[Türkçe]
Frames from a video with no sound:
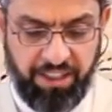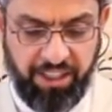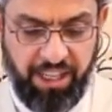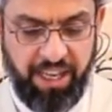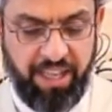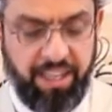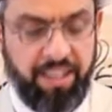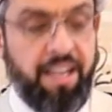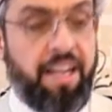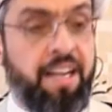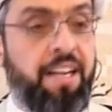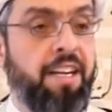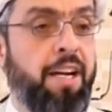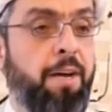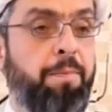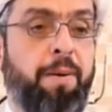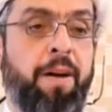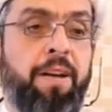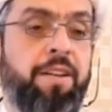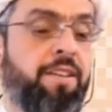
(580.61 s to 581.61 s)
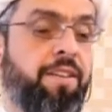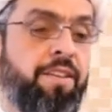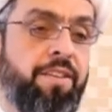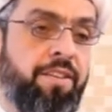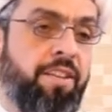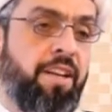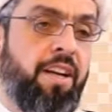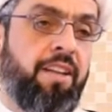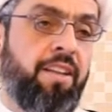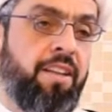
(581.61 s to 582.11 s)
şehirleri yapan
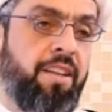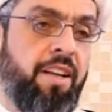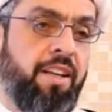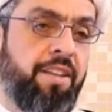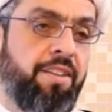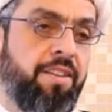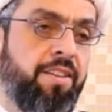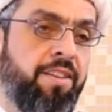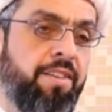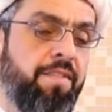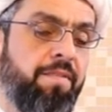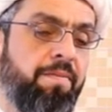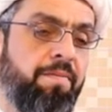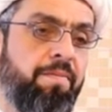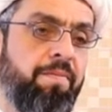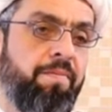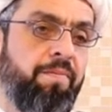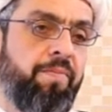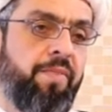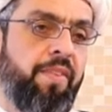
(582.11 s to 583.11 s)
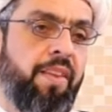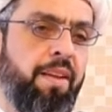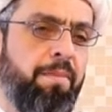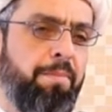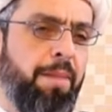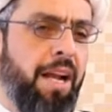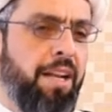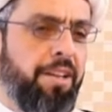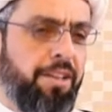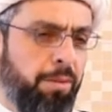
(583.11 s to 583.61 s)
insanlar.
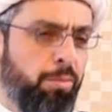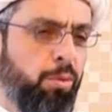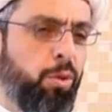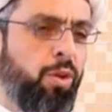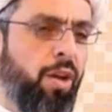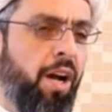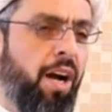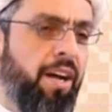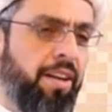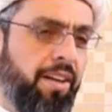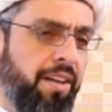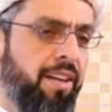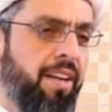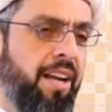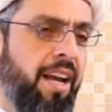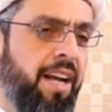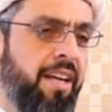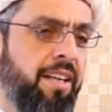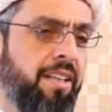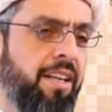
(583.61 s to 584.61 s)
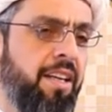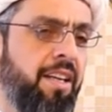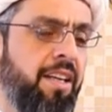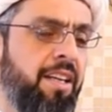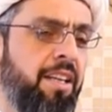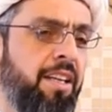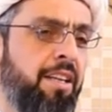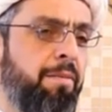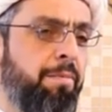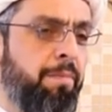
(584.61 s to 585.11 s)
Belki bu tarihler
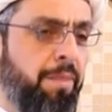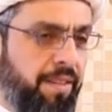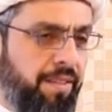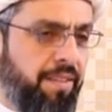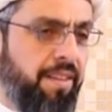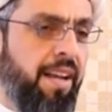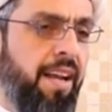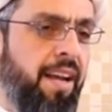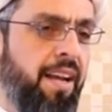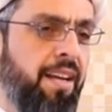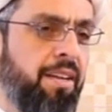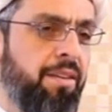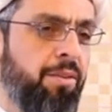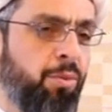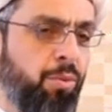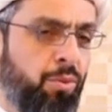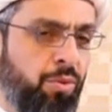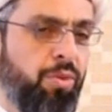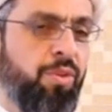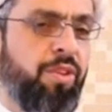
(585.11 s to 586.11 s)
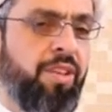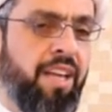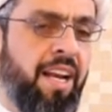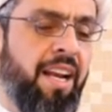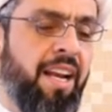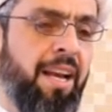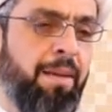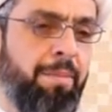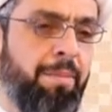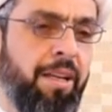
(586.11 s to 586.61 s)
bize uzun
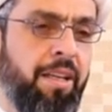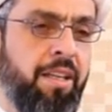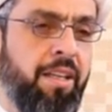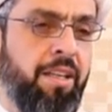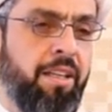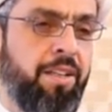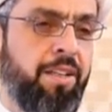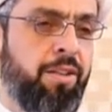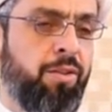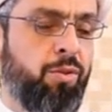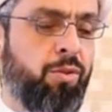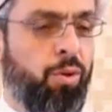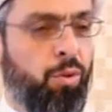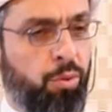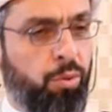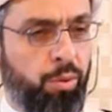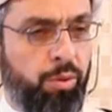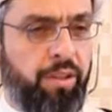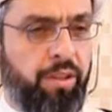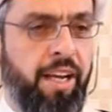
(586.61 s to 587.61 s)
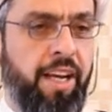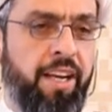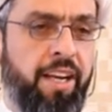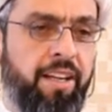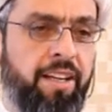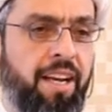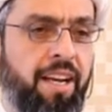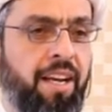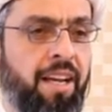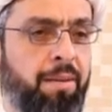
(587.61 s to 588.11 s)
gelebilir, çok öteye
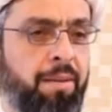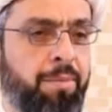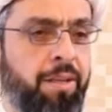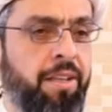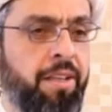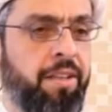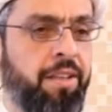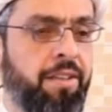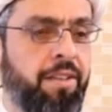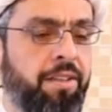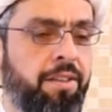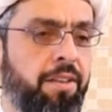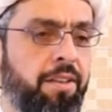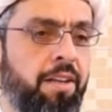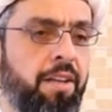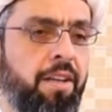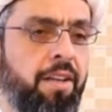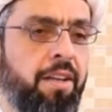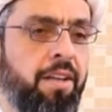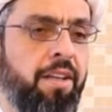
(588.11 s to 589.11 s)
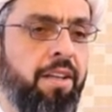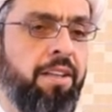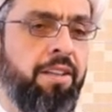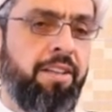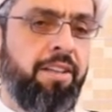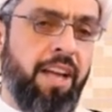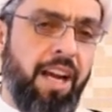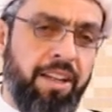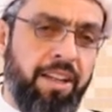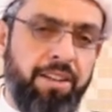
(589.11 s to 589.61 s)
gelebilir
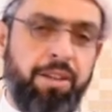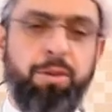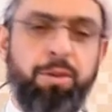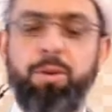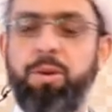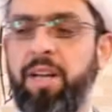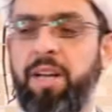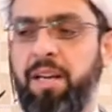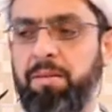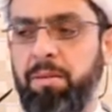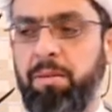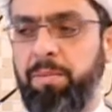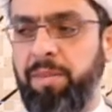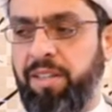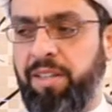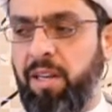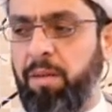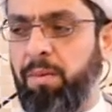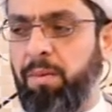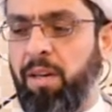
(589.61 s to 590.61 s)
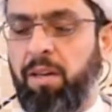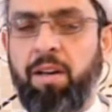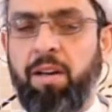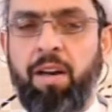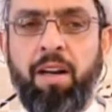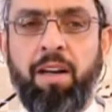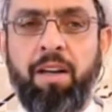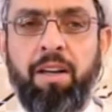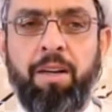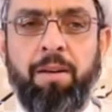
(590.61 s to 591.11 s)
kendi dönemimize
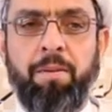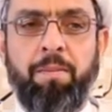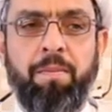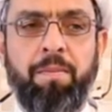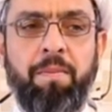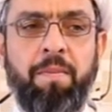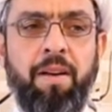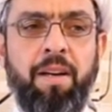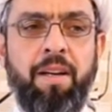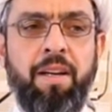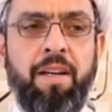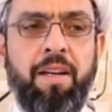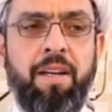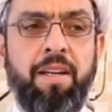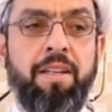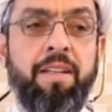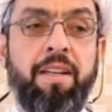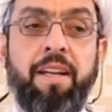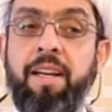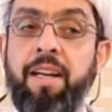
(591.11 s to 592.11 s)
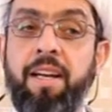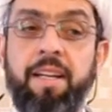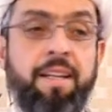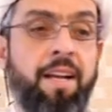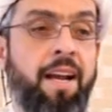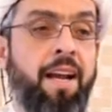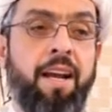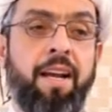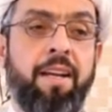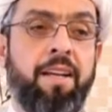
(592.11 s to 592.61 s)
bakalım.
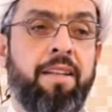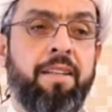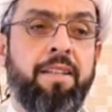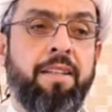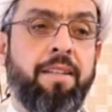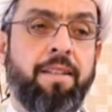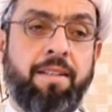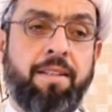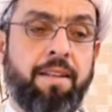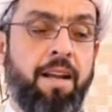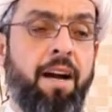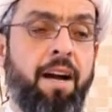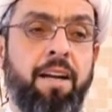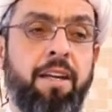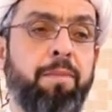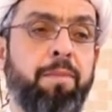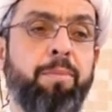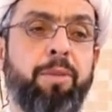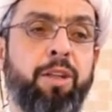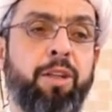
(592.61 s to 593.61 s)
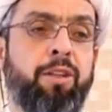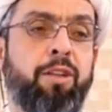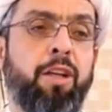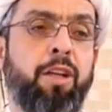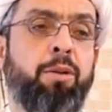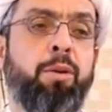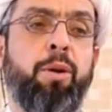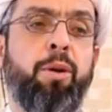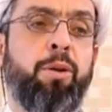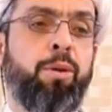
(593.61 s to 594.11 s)
Nerede zalim
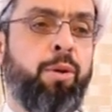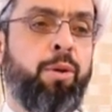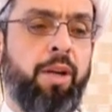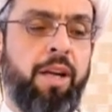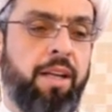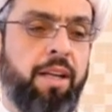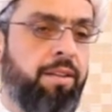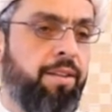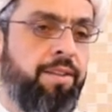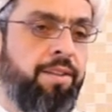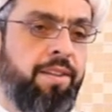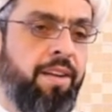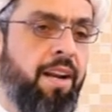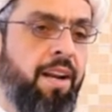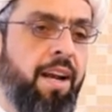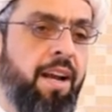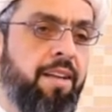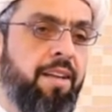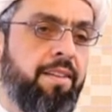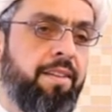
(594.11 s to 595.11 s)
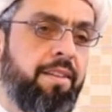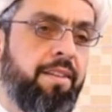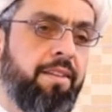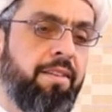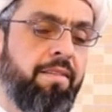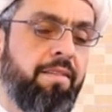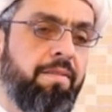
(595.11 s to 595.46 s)
diktatör yöneticiler,